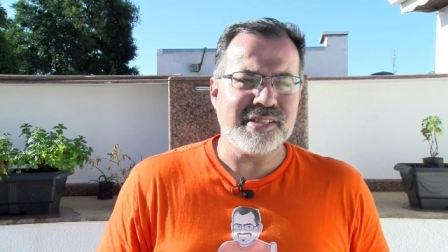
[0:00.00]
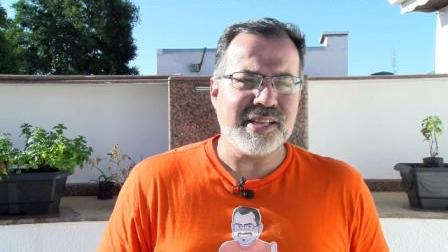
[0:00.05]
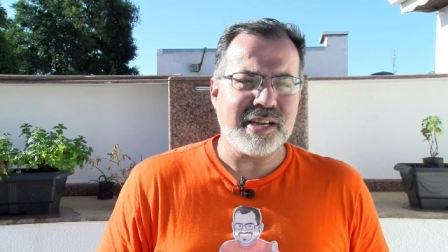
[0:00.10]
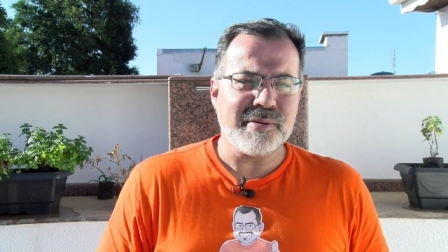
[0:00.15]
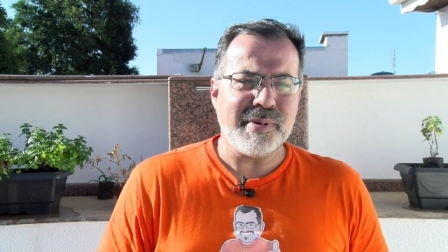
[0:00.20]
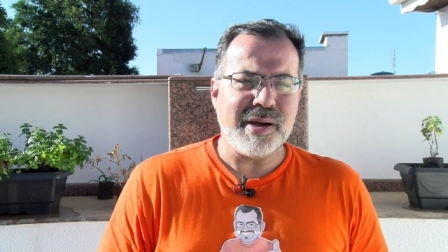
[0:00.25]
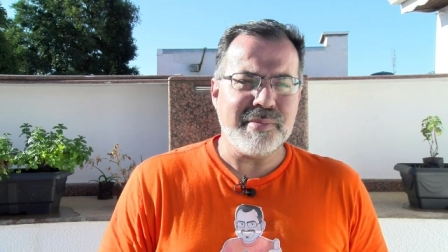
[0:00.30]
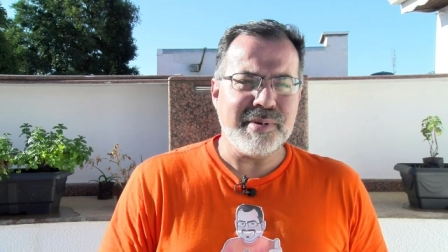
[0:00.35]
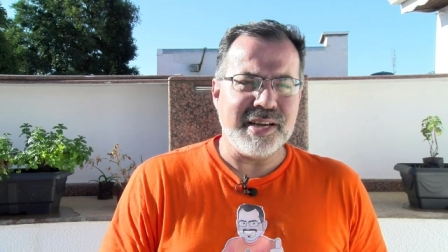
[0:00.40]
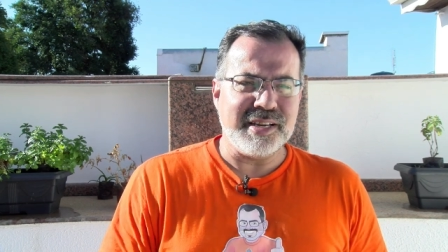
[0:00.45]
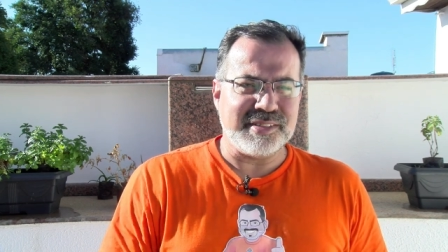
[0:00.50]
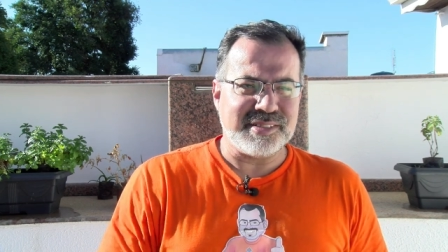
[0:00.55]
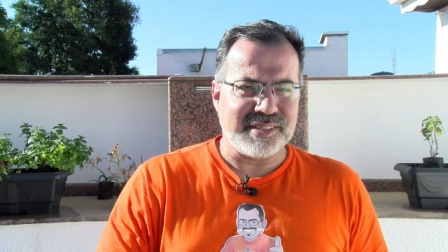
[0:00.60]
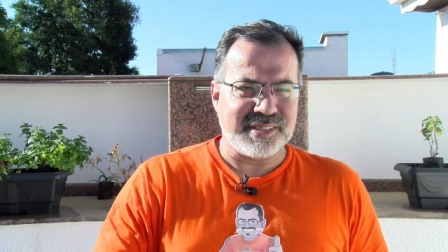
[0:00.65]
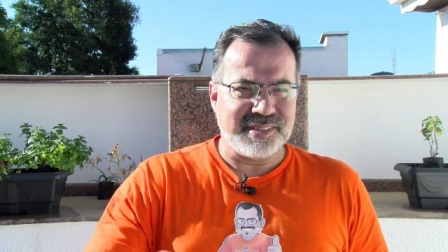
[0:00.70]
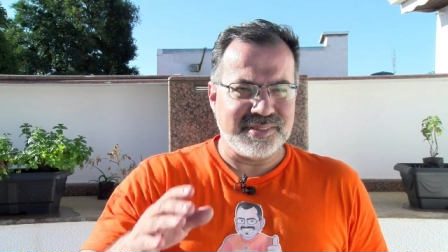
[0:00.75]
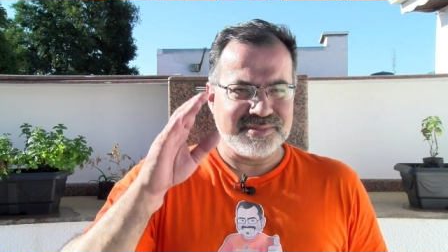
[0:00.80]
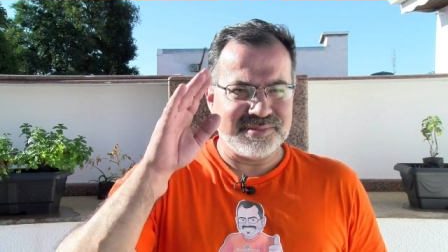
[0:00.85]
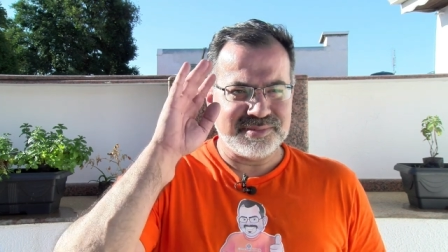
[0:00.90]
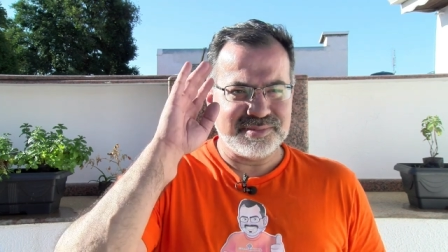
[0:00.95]

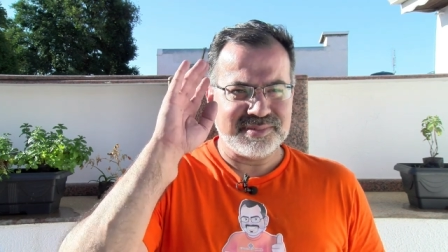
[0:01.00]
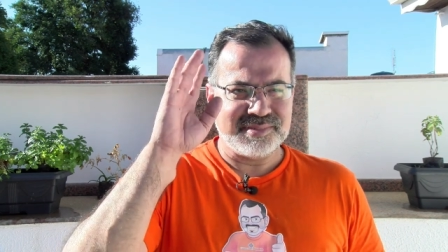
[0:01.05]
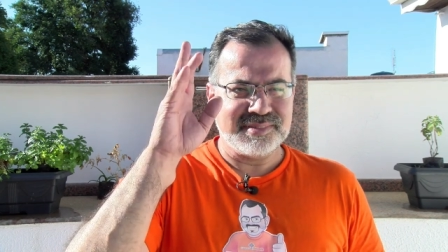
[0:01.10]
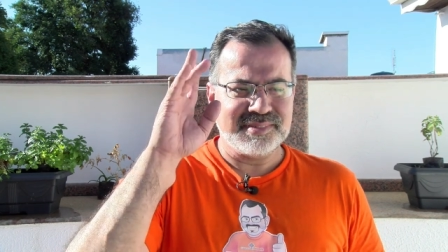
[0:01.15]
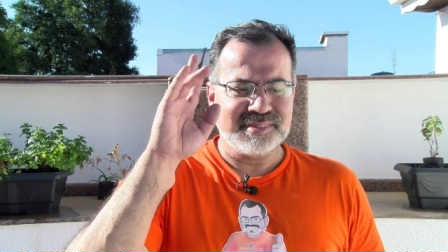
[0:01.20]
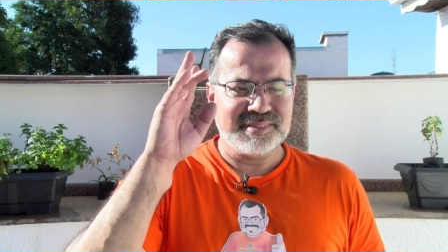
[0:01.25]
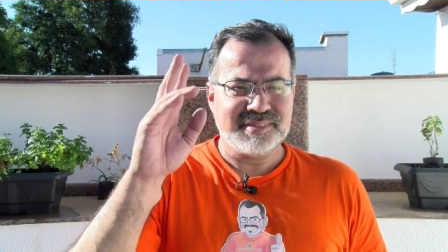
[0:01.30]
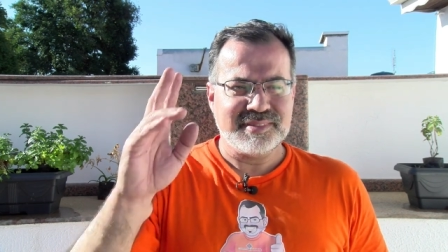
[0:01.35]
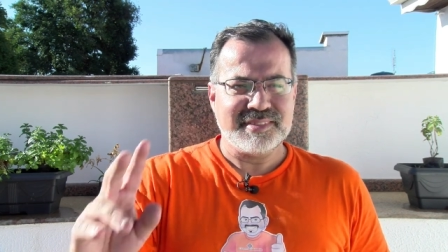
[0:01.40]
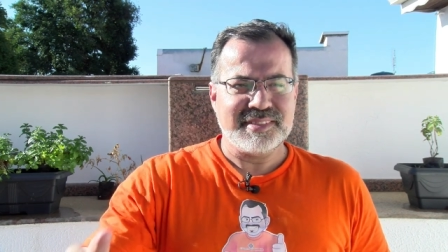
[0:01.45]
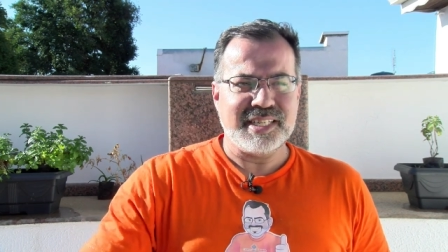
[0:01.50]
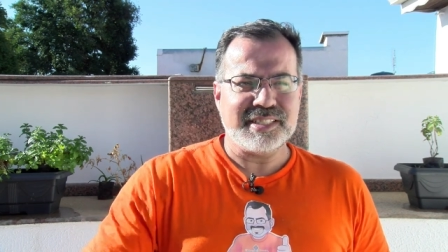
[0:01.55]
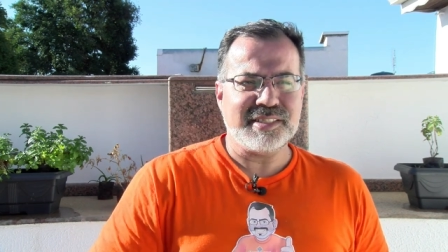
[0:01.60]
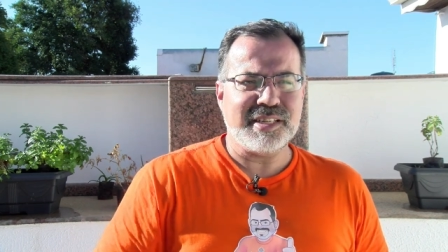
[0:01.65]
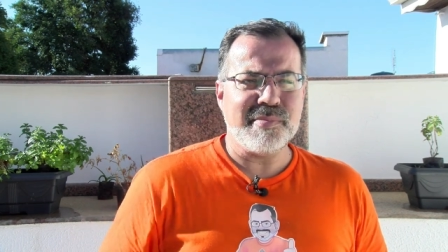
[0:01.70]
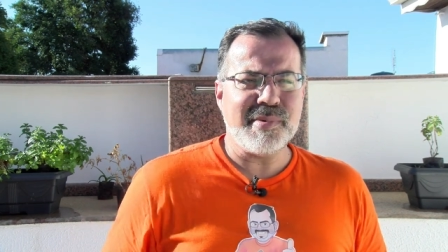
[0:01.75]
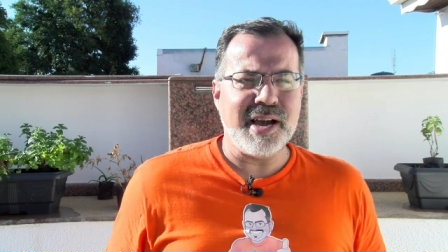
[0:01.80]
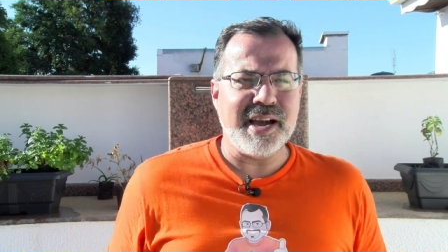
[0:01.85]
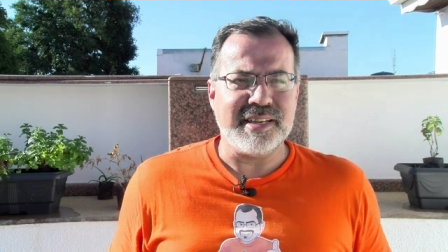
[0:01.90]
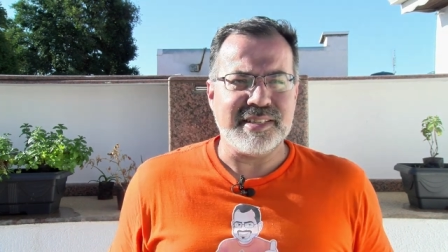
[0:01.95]
equipamentos. Até
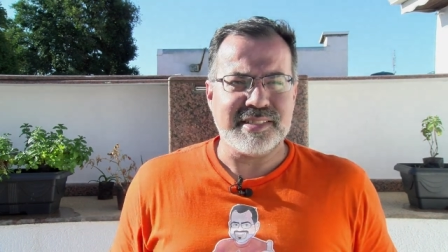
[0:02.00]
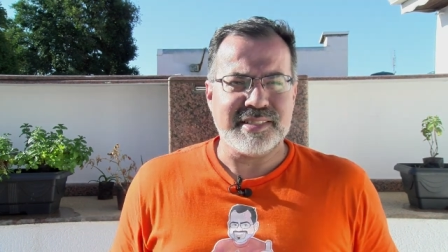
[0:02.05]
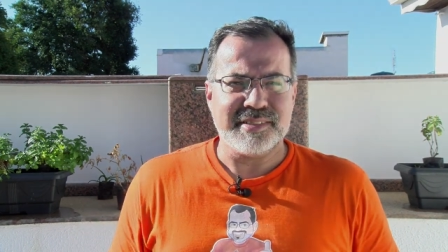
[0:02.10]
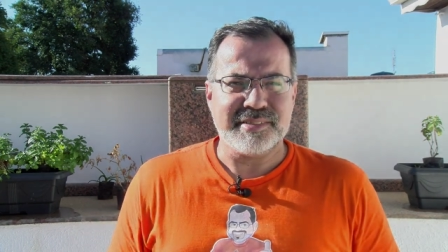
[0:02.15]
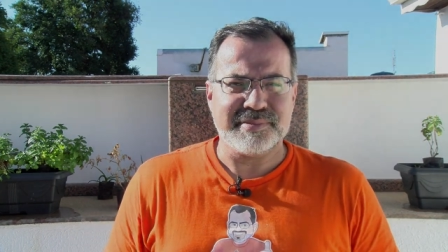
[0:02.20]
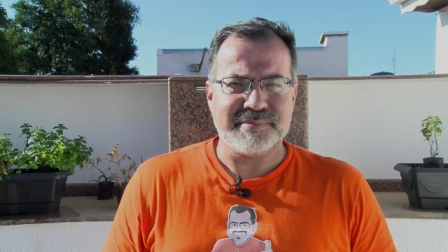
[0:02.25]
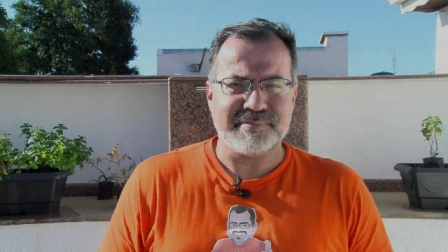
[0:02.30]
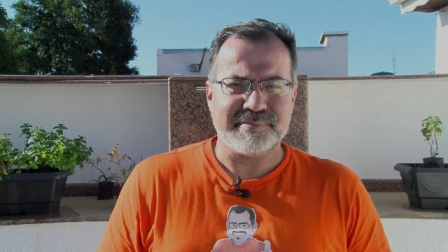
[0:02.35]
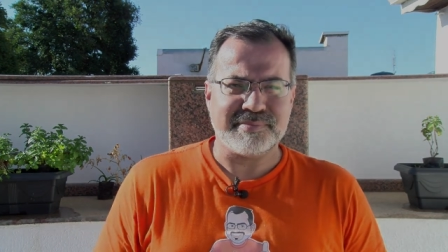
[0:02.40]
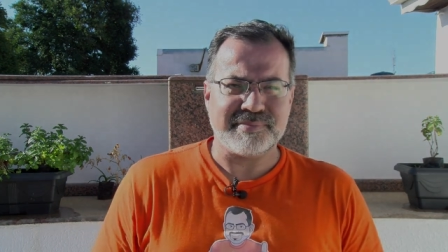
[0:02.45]
mais!